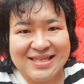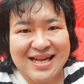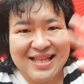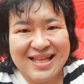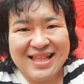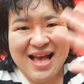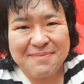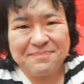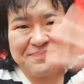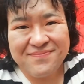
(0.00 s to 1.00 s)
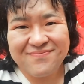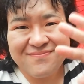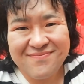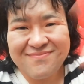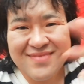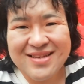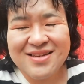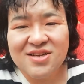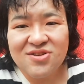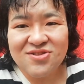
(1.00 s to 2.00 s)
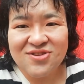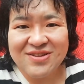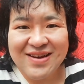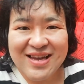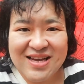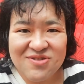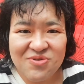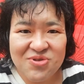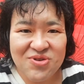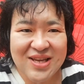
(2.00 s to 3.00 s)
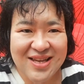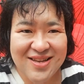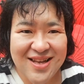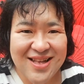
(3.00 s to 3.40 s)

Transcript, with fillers: ガチャでした。次は150人。